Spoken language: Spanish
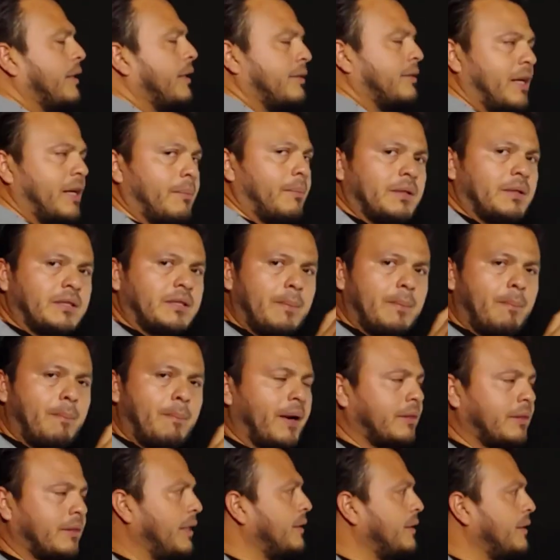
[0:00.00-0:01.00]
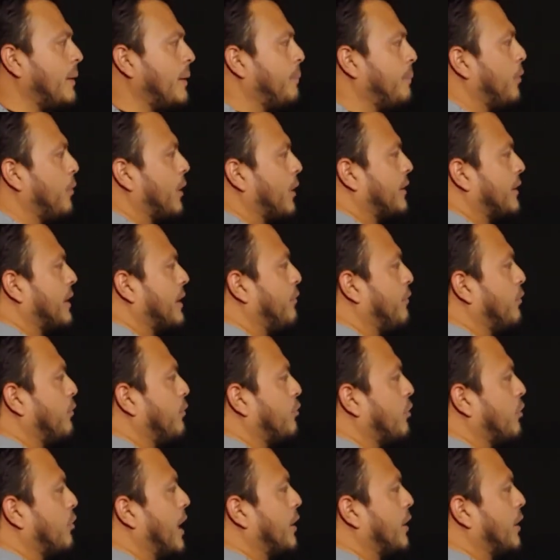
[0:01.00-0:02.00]
Se llama tripartita porque está
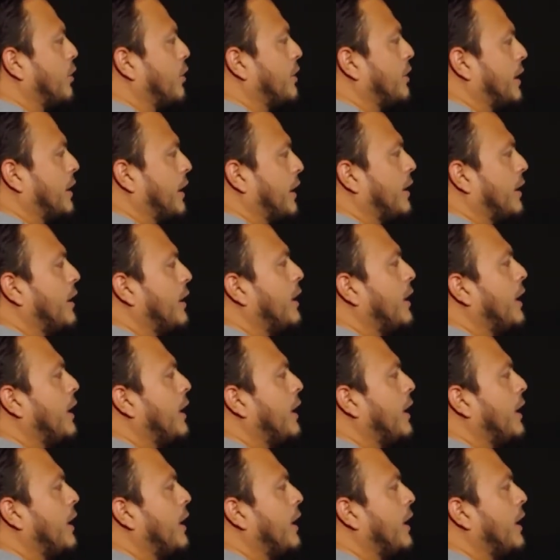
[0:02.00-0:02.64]
funcionando entre